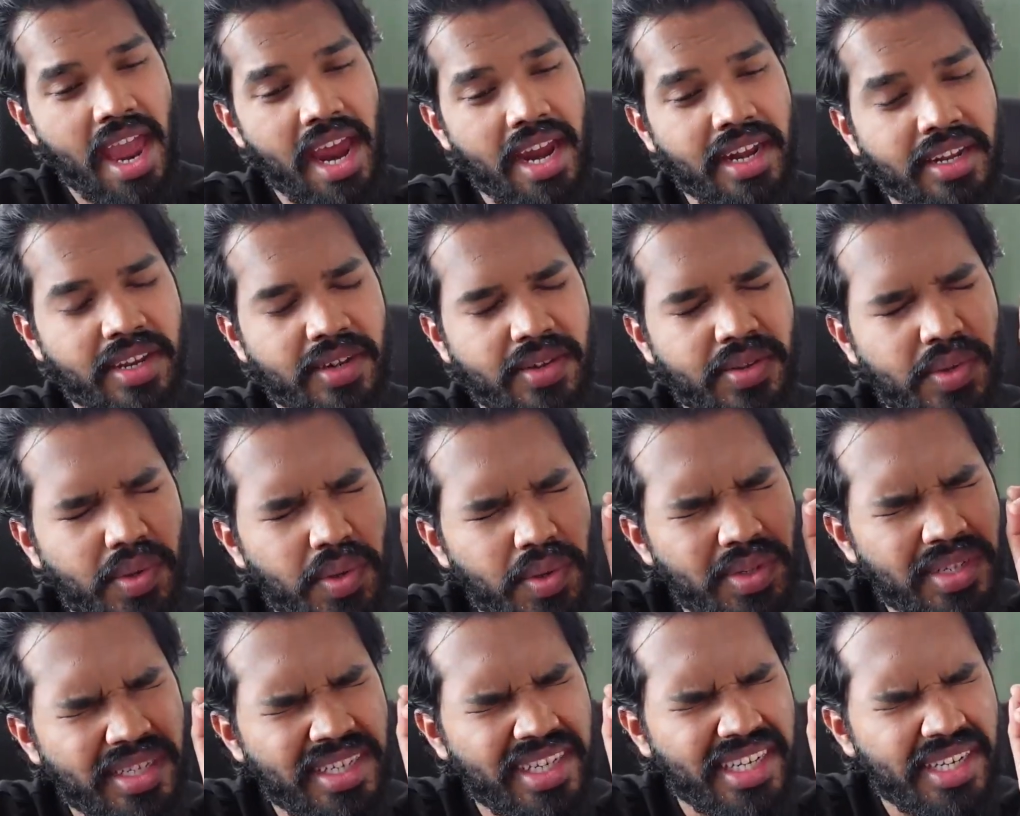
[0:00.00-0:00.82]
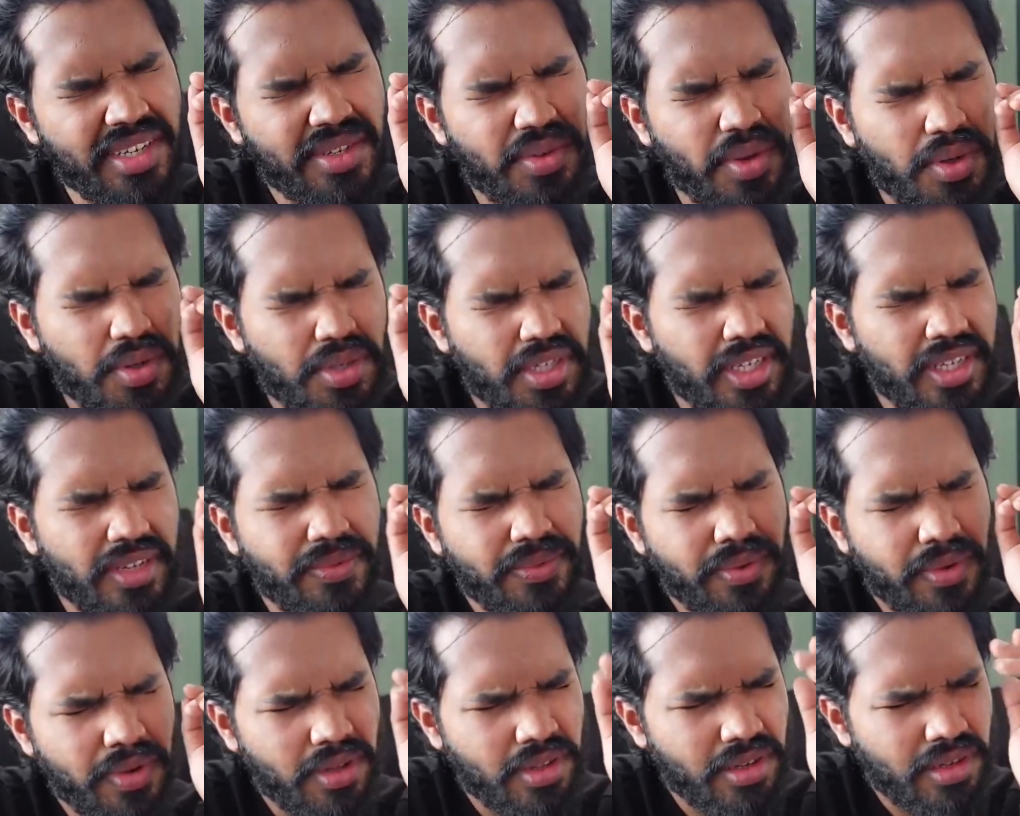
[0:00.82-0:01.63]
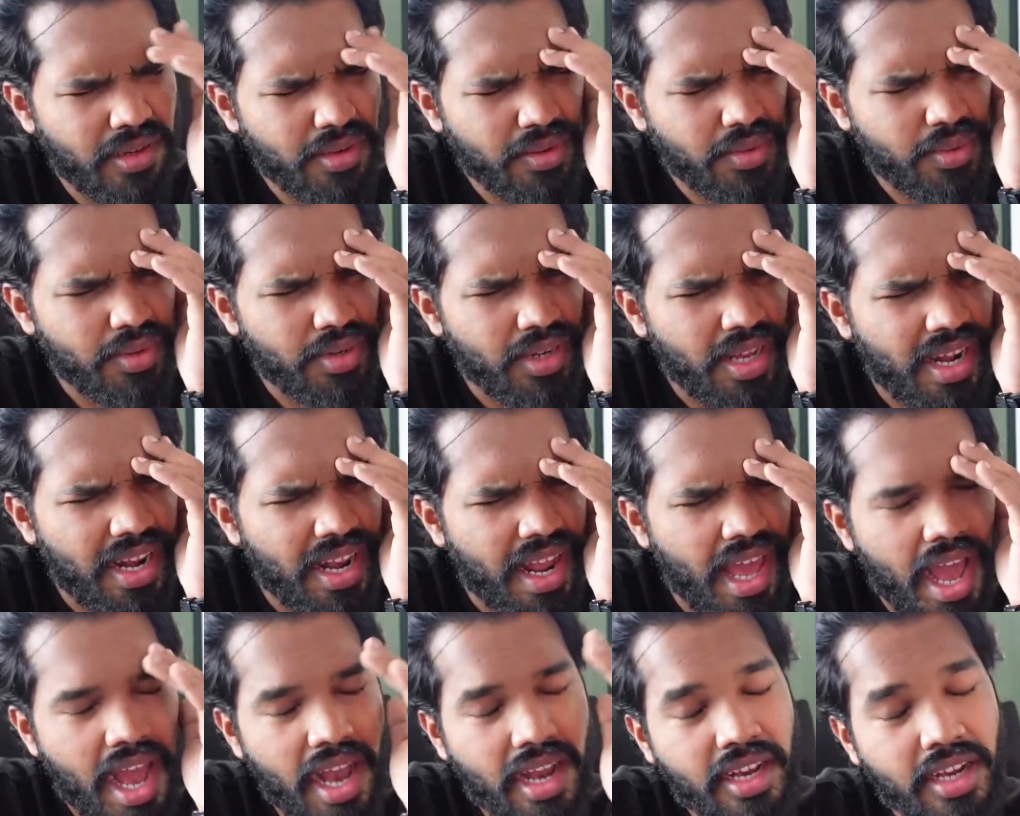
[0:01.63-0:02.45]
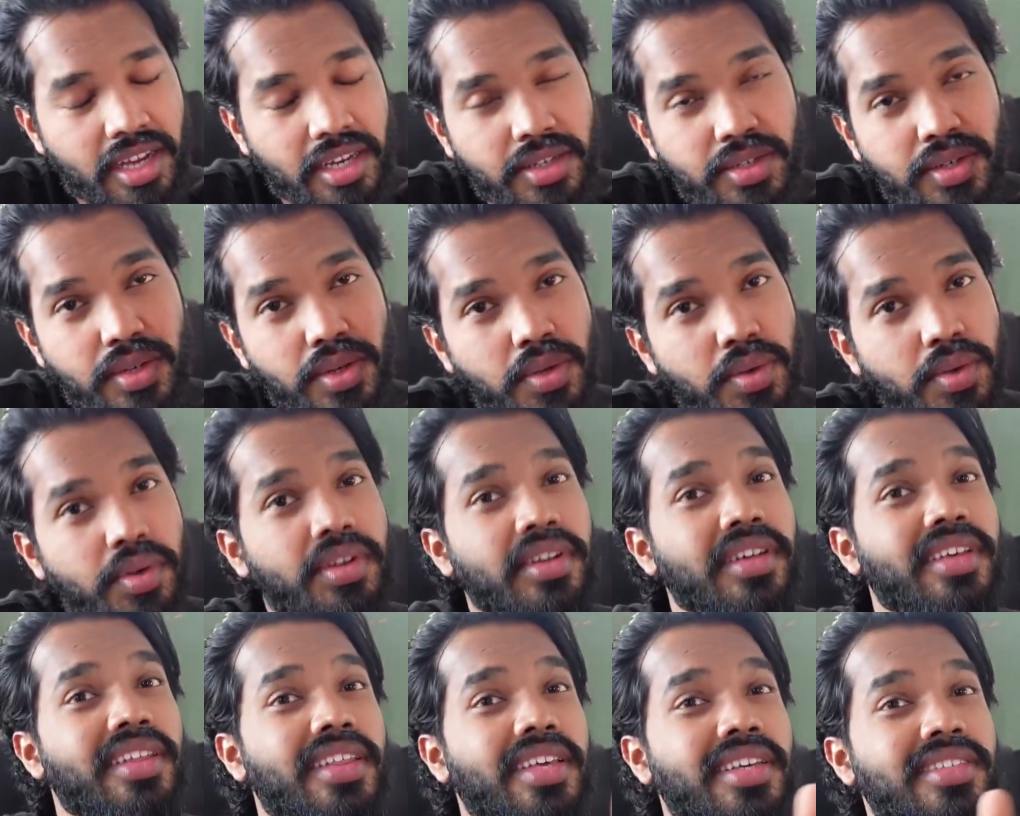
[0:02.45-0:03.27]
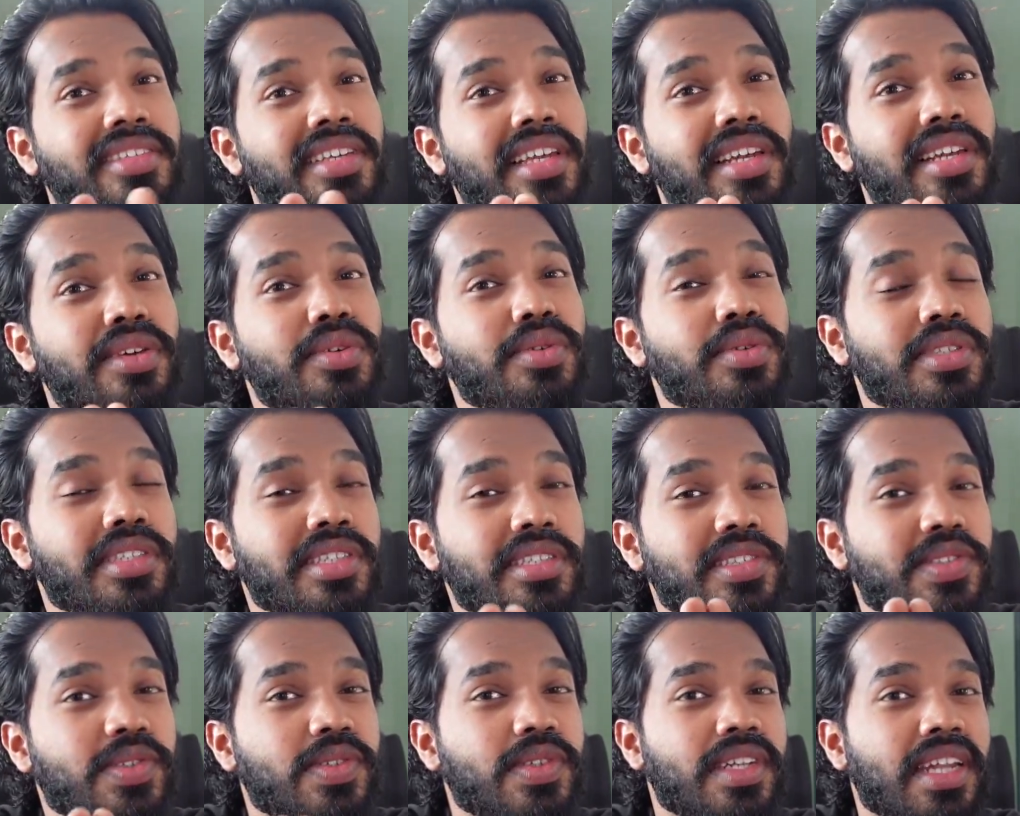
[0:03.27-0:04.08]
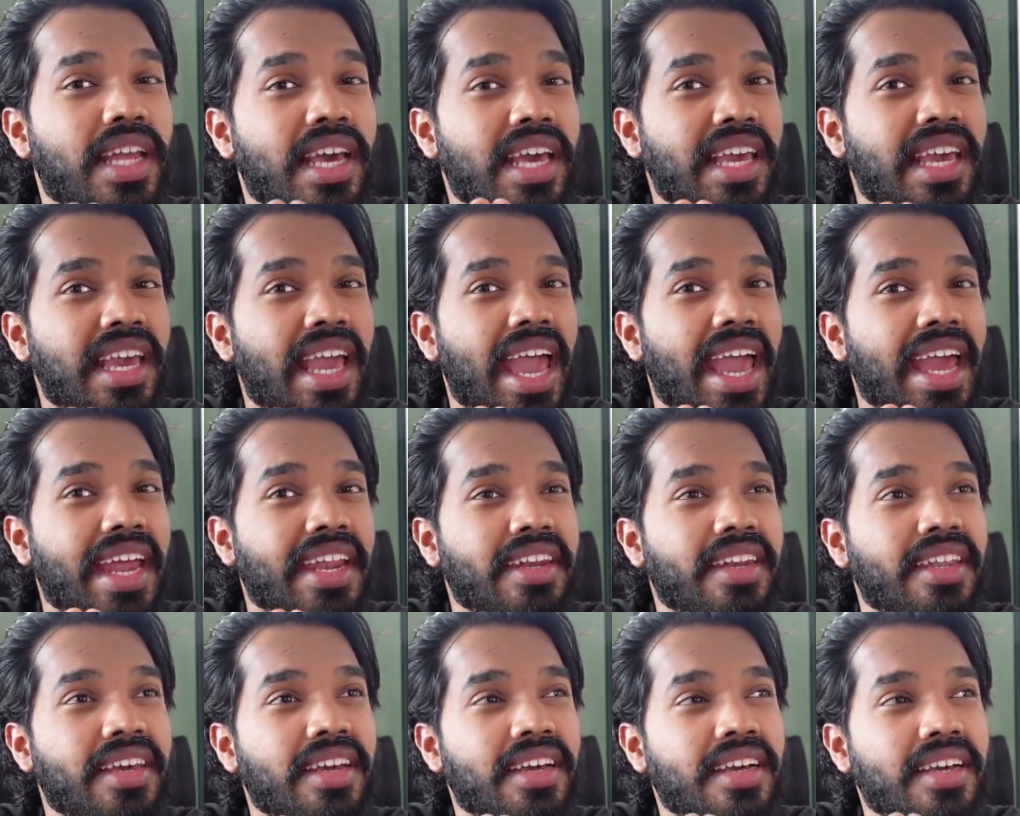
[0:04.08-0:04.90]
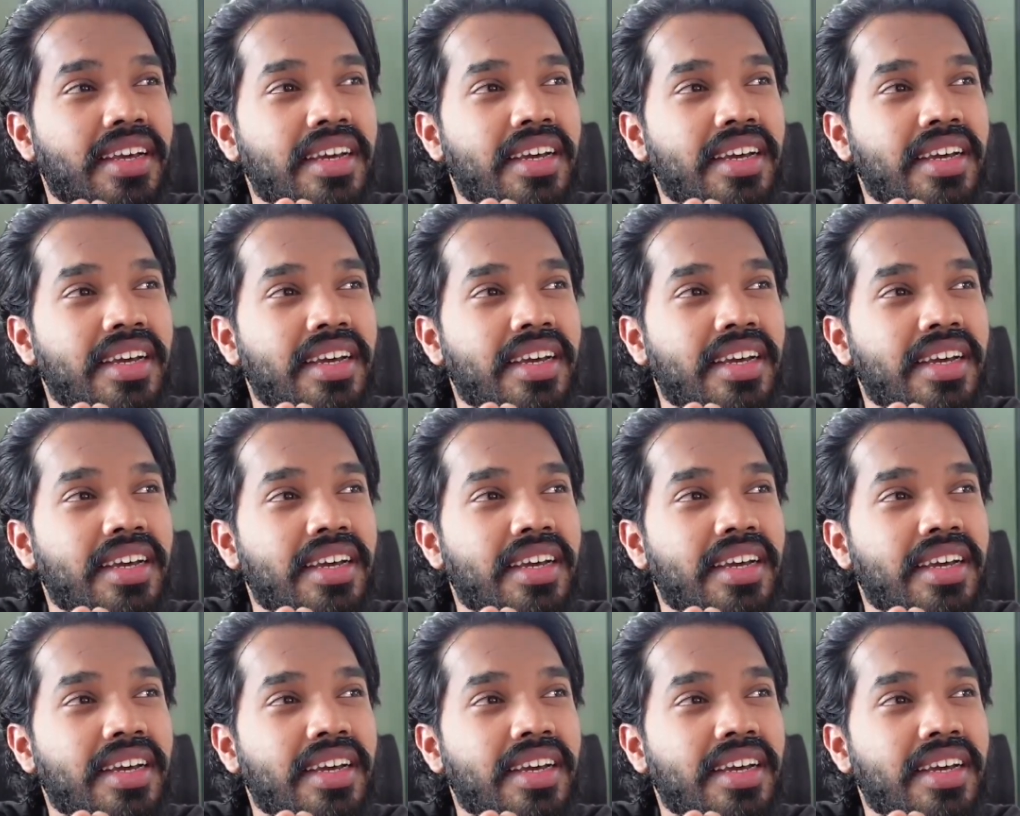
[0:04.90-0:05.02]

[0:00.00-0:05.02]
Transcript: అండ్ ట్వంటీ ట్వంటీ ఫోర్లో కూడా నాకంటూ కొన్ని రెజల్యూషన్స్ ఉన్నాయి అండ్